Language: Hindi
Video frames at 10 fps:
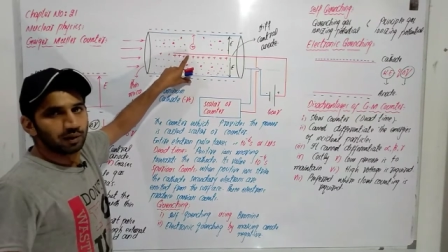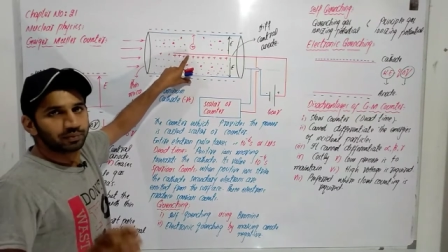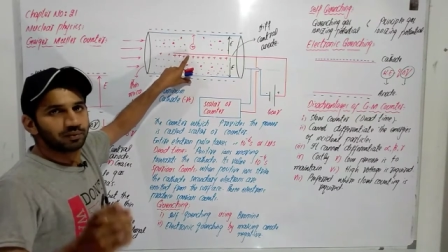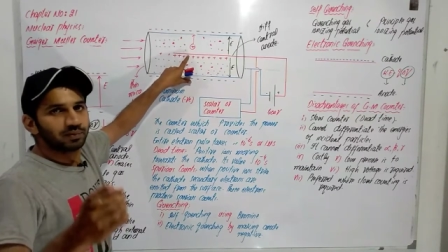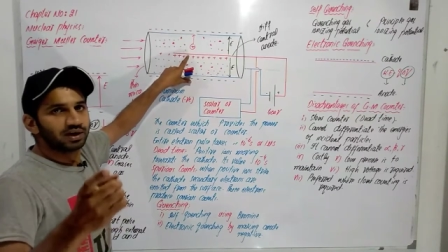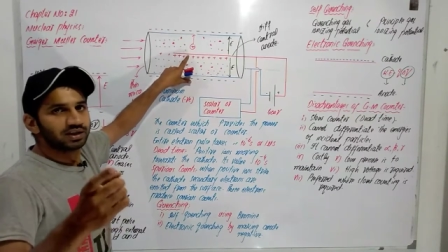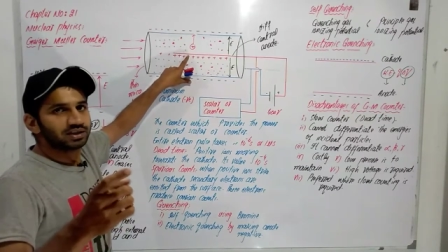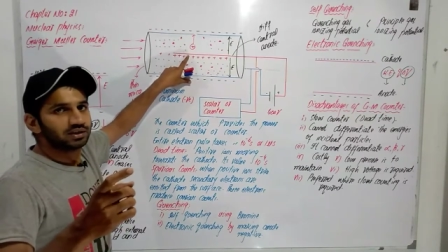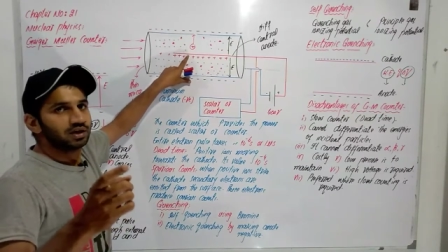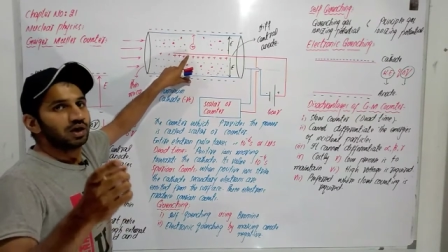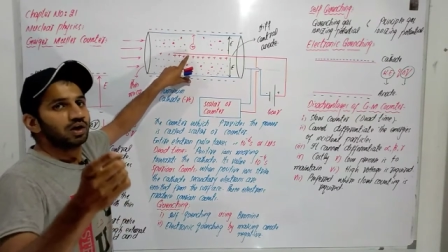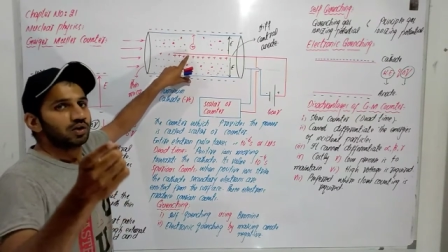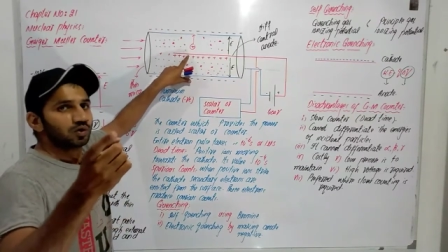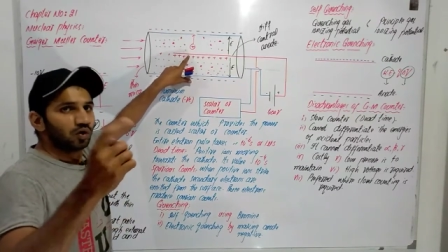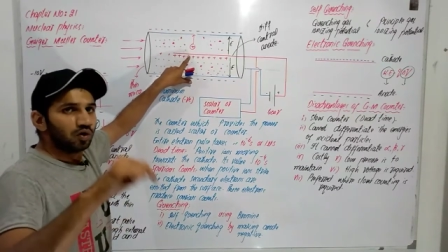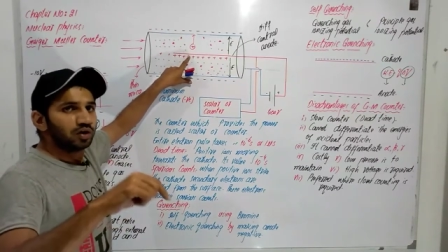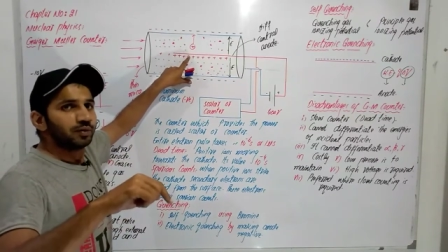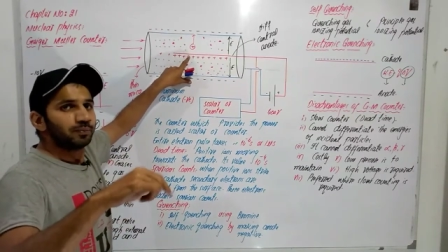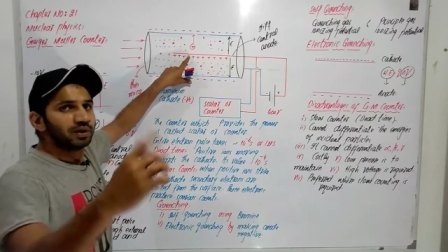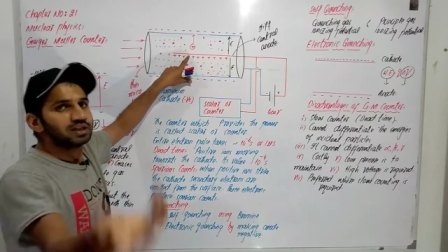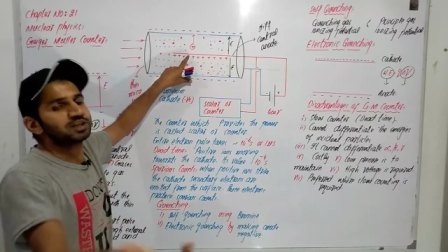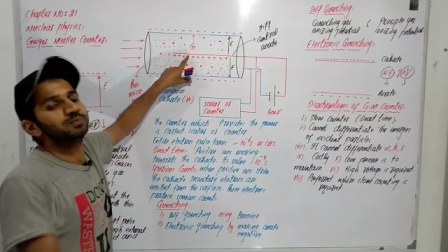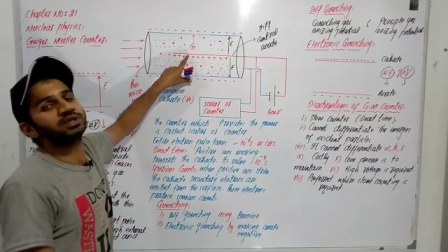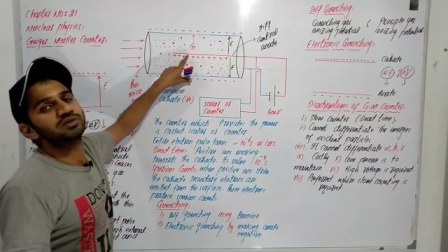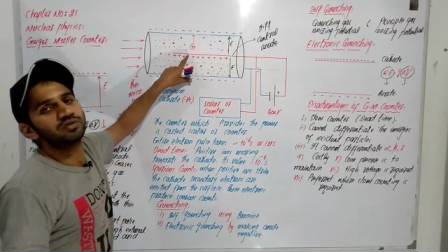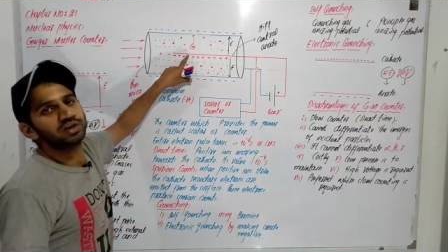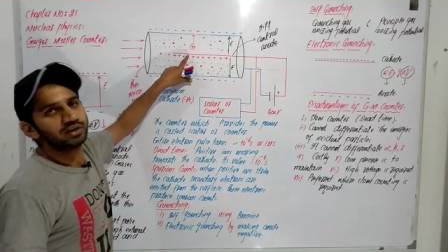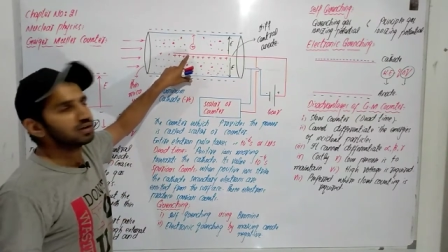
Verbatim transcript: आपके पास रॉन्ग पल्स भी जनरेट